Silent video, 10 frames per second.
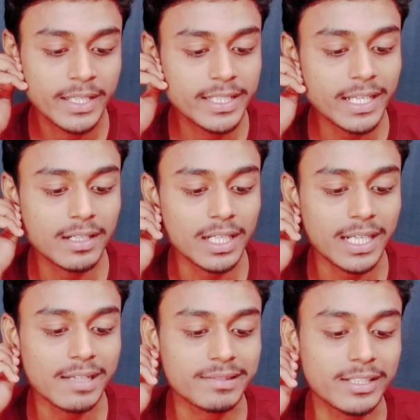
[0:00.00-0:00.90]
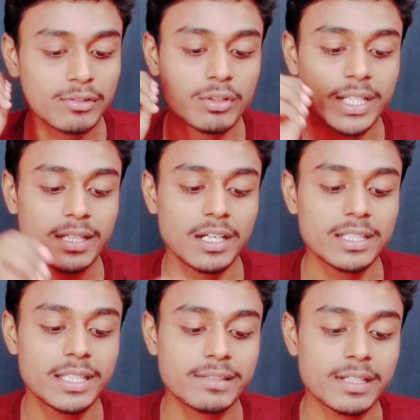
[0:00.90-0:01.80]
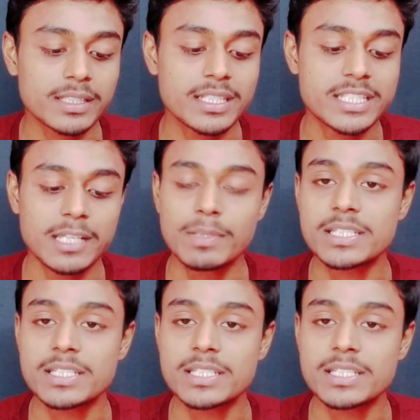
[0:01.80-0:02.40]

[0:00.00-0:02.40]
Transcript: ये कल का स्क्रीनशॉट है कल देख सकते हैं छह